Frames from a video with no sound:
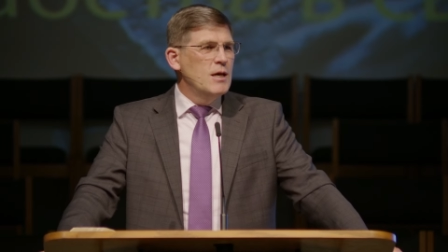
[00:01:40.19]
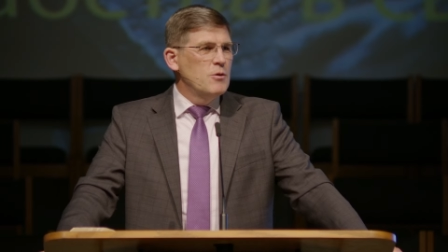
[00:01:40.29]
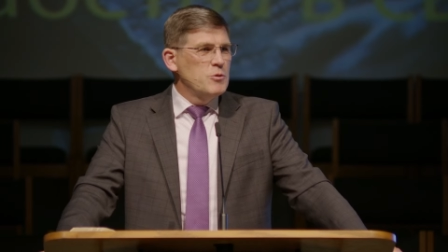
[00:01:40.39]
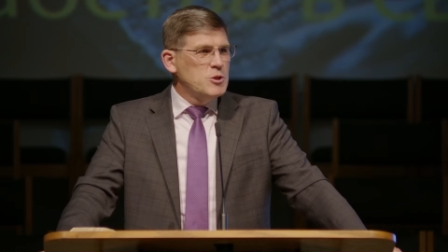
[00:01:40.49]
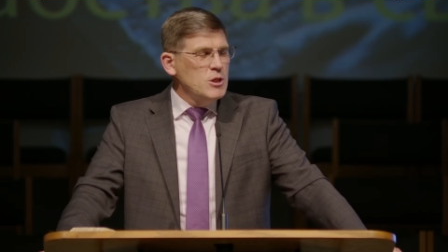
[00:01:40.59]

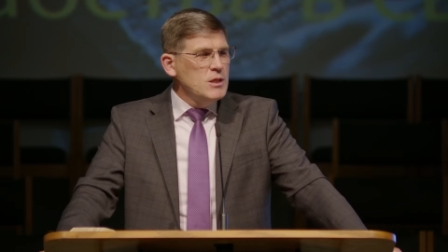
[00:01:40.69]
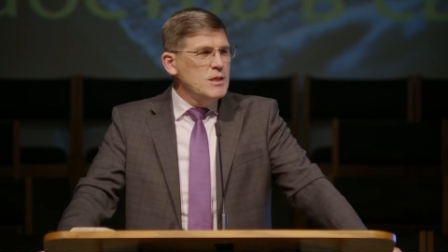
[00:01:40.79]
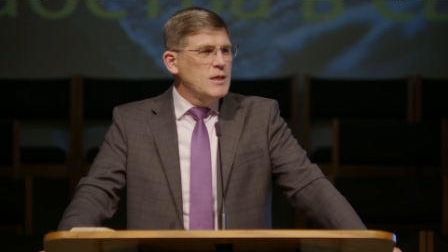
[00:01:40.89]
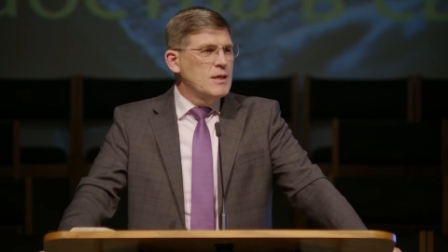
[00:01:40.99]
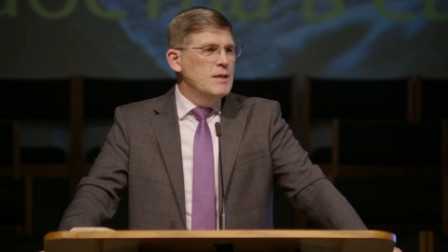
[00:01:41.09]
учить
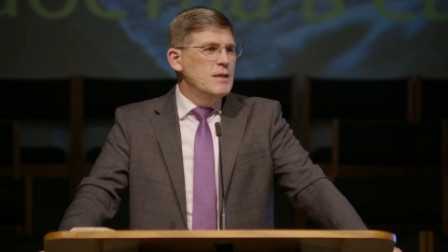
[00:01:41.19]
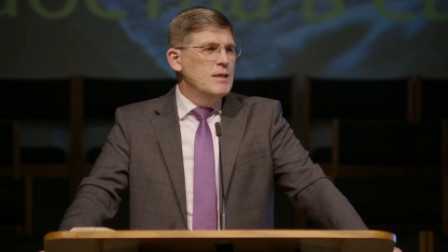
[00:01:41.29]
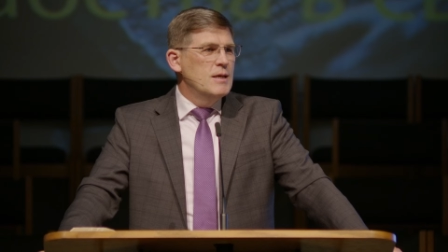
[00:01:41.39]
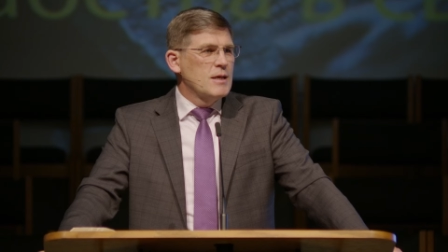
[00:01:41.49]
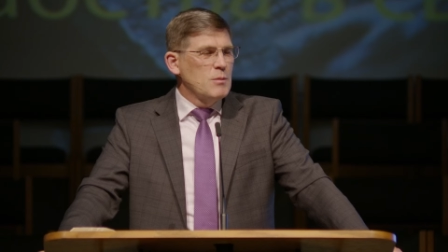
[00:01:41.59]
их,
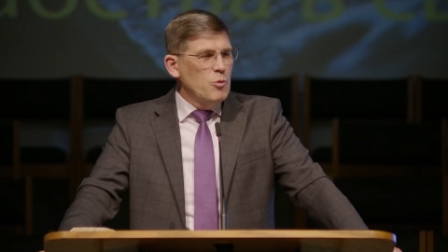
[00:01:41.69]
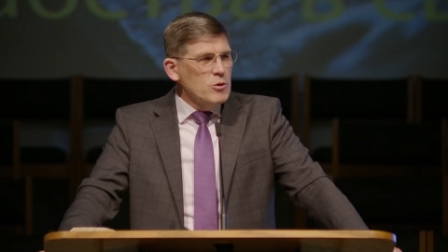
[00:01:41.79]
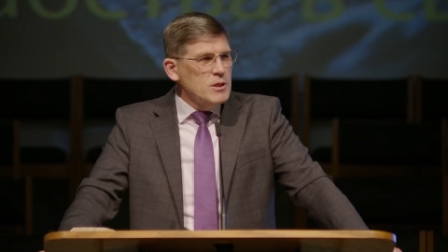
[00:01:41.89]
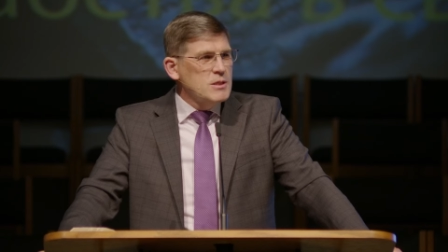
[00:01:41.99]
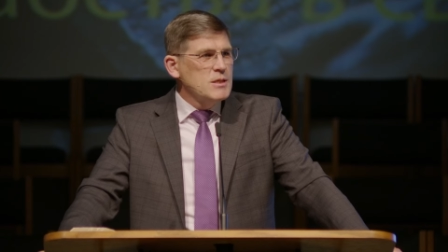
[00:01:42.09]

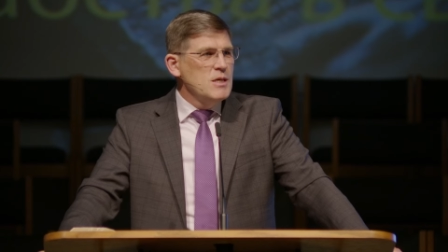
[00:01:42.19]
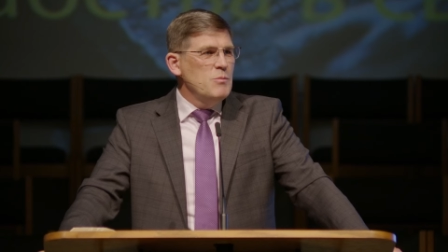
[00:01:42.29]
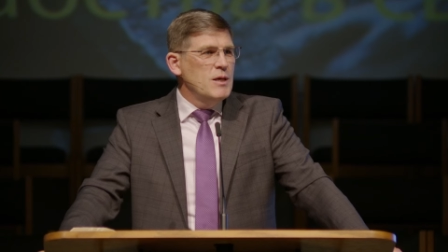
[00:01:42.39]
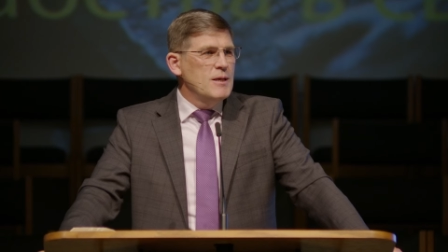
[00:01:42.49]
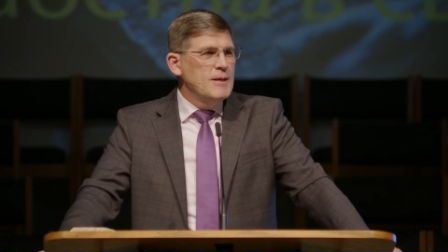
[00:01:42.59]
работать с
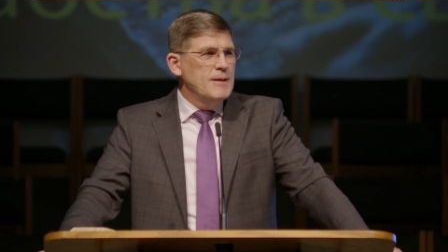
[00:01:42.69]
ними.